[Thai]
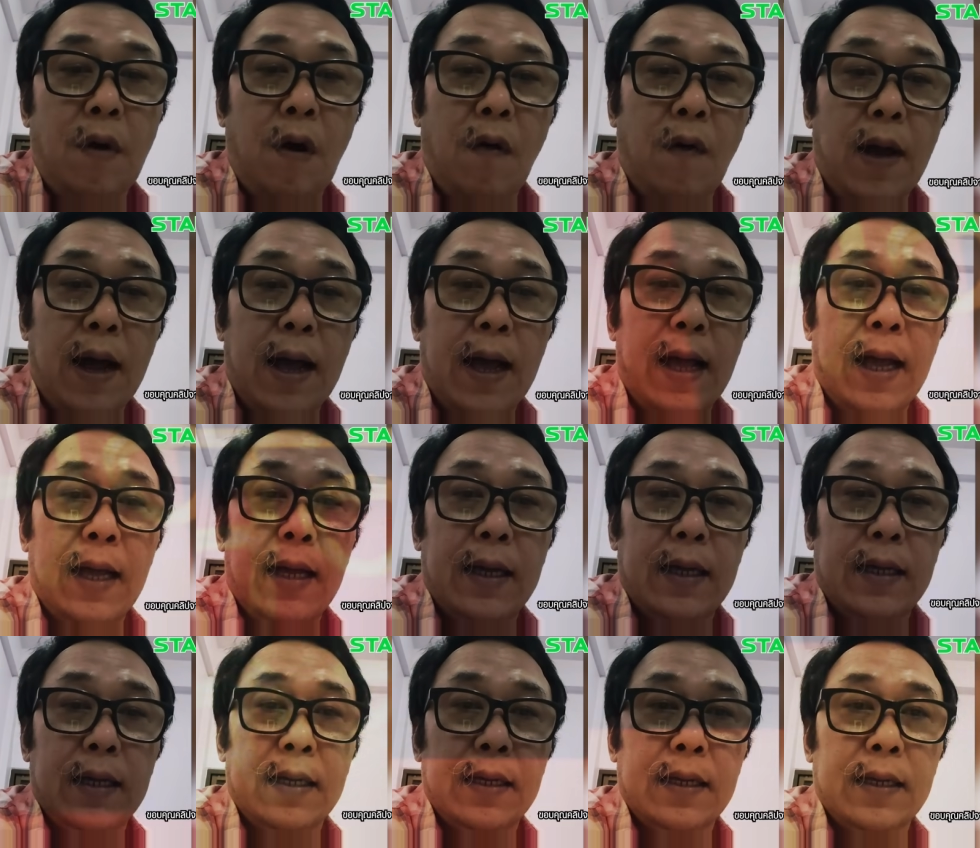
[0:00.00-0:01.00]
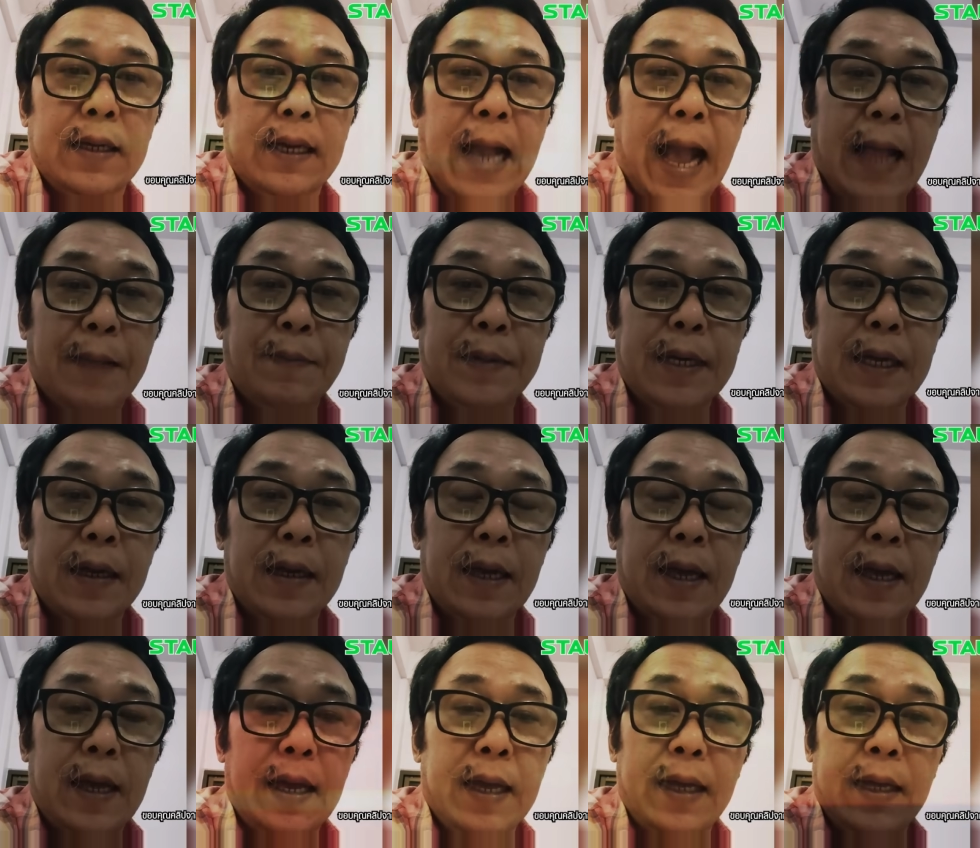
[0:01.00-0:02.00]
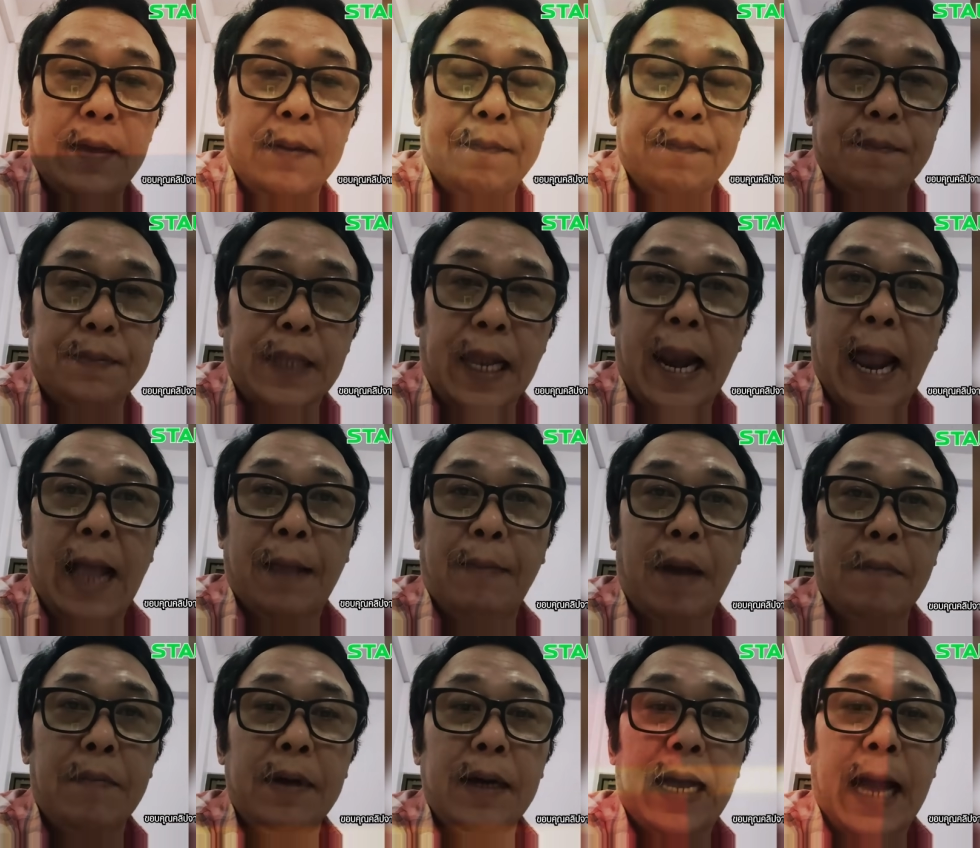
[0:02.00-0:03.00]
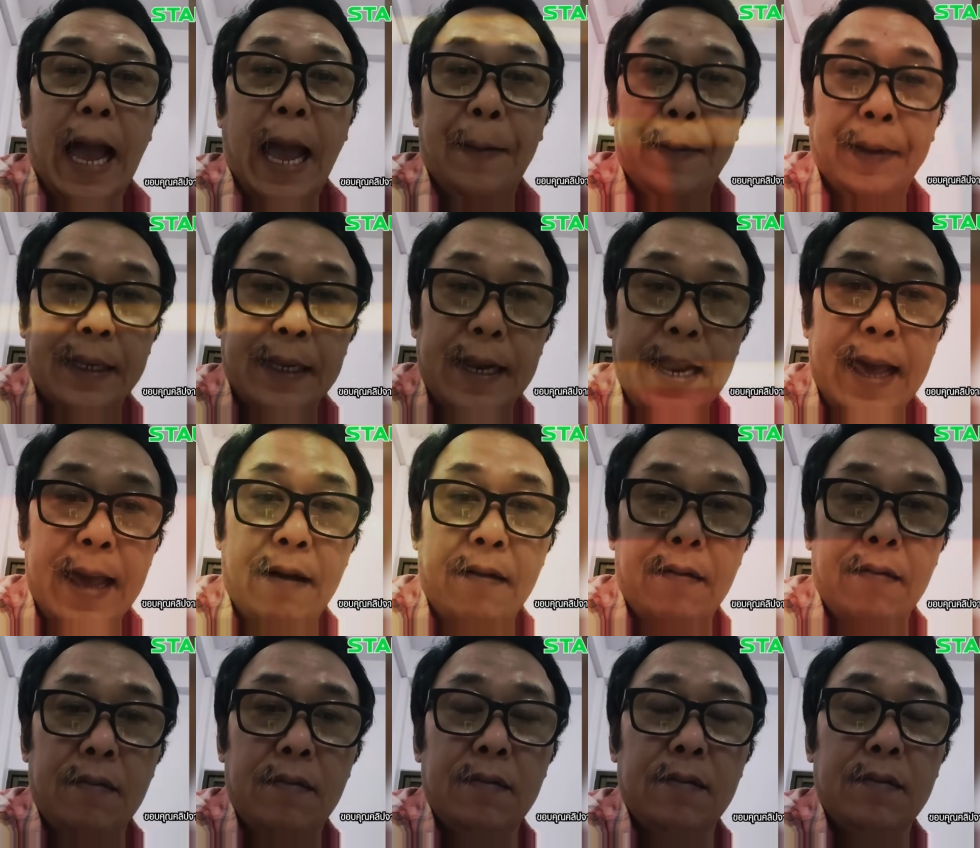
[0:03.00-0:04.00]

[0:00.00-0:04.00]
บอกว่าการเมืองตลาดบ้านเมืองขายไม่ดีแล้ว